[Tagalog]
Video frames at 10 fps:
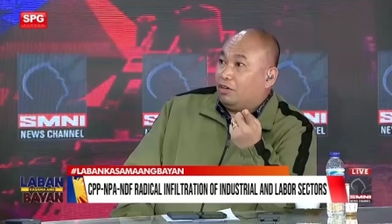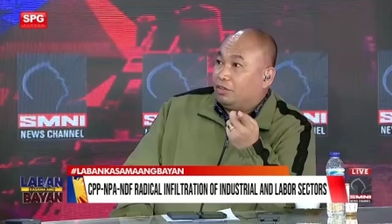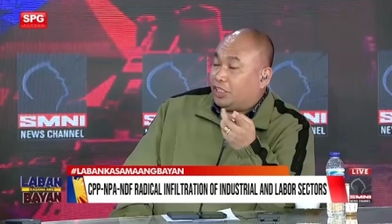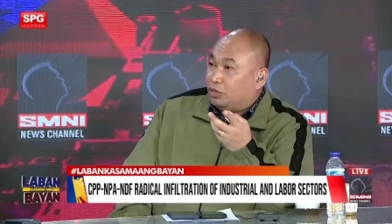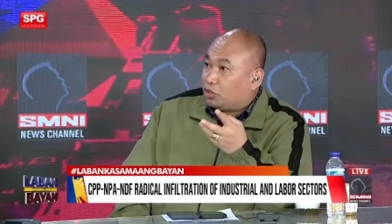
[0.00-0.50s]
mo,
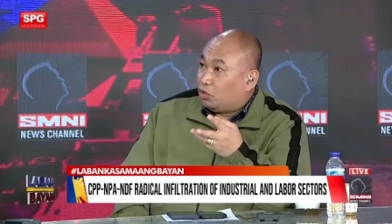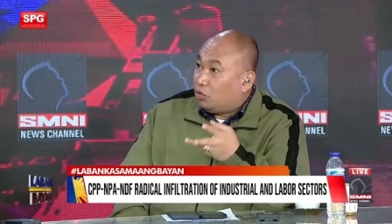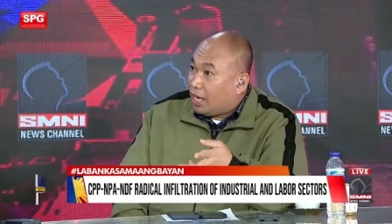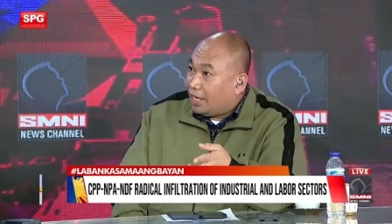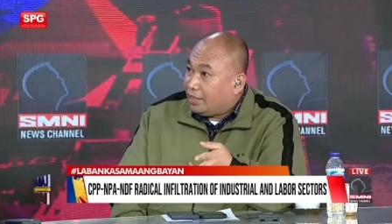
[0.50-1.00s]

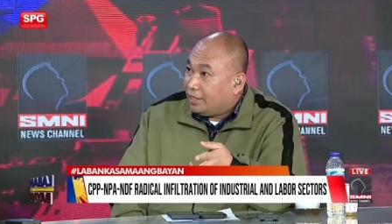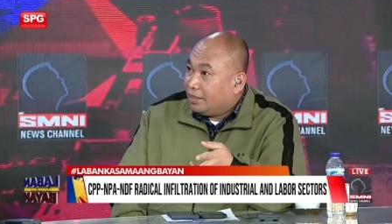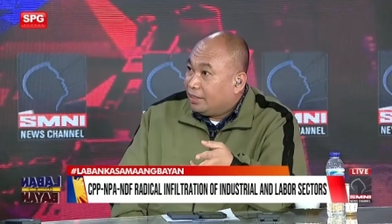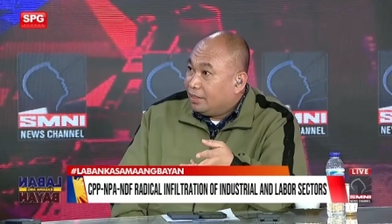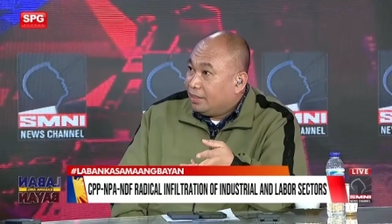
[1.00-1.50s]
sinusunugan,
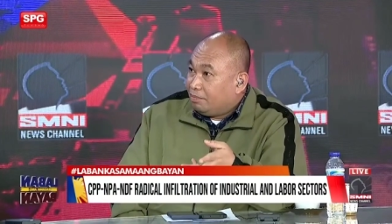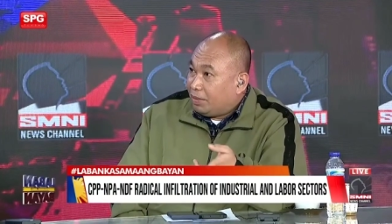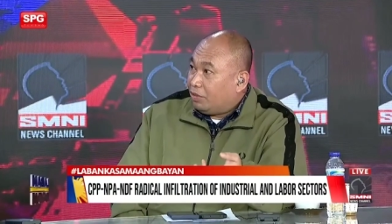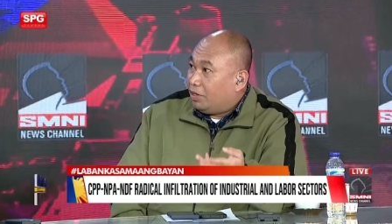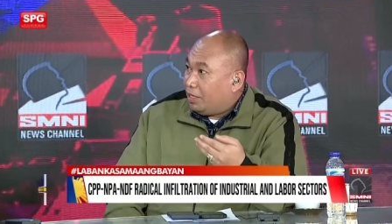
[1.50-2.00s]

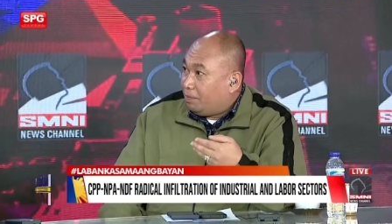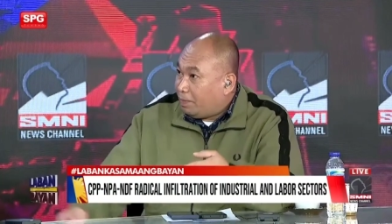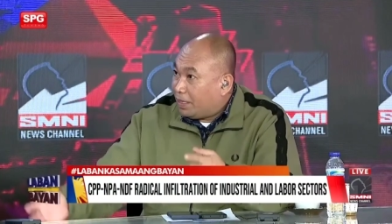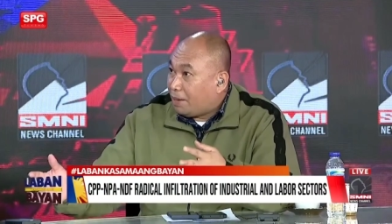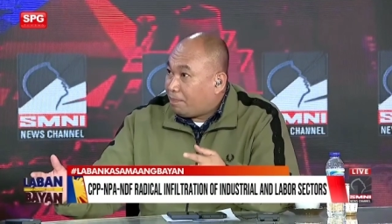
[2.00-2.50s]
pero
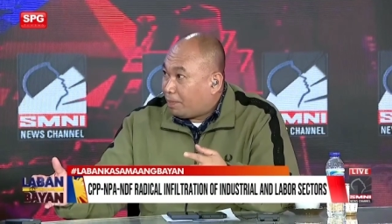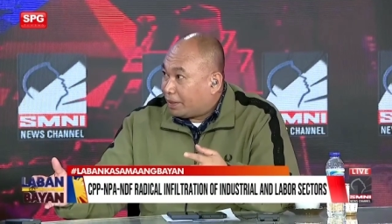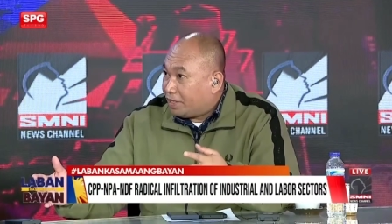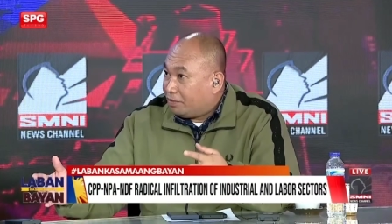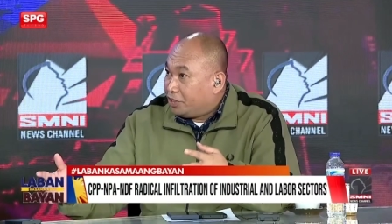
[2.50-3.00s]
ibibigay pa
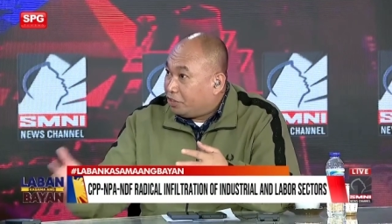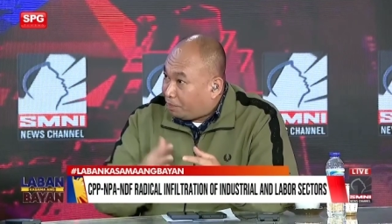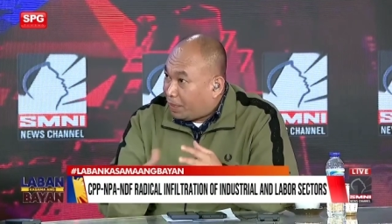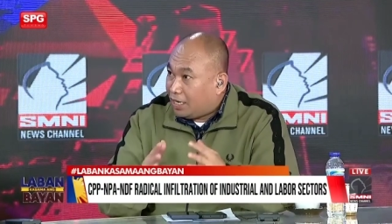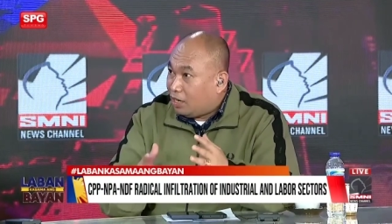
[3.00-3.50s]
pating union para